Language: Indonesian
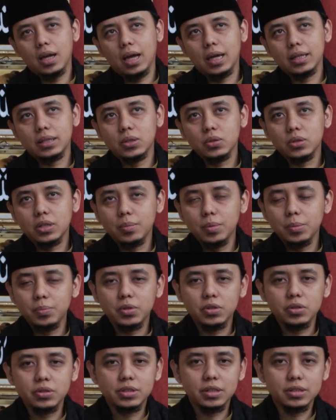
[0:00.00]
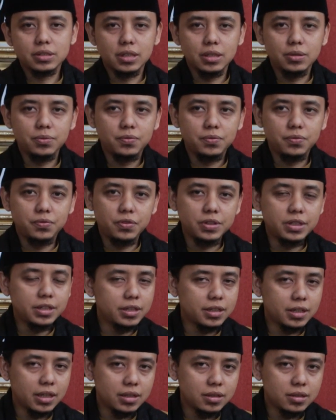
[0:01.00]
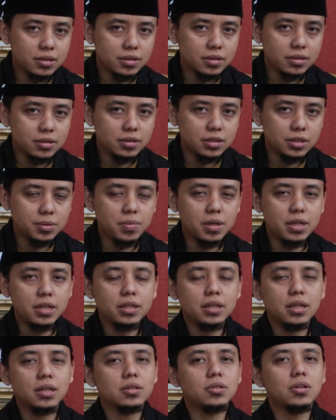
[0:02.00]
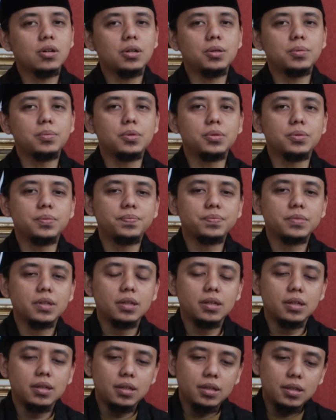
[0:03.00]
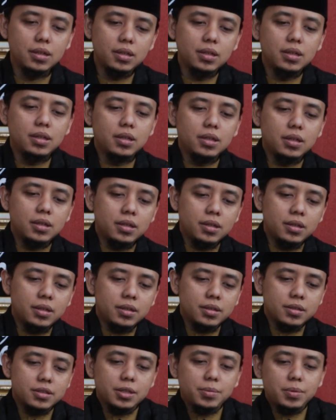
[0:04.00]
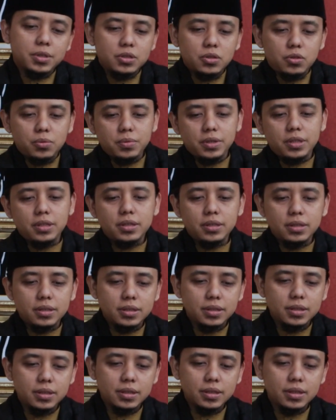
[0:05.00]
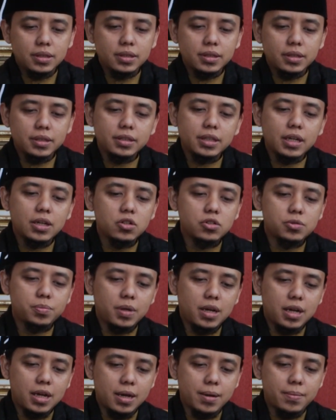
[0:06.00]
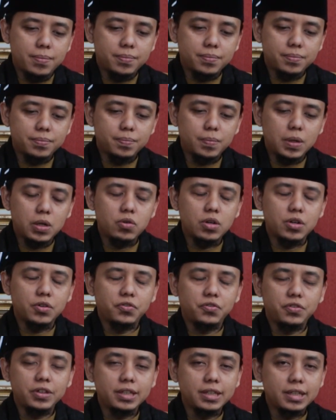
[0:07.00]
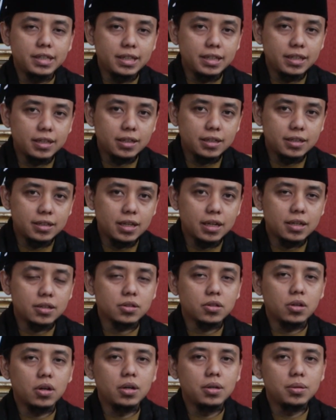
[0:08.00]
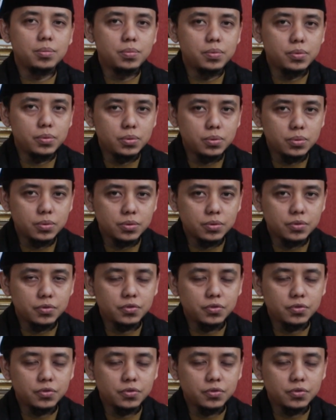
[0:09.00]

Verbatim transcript: Ataukah memprioritaskan pikiran dibandingkan kolbu? Sahabat Rumi, kita harus paham bahwa fikir dan kolbu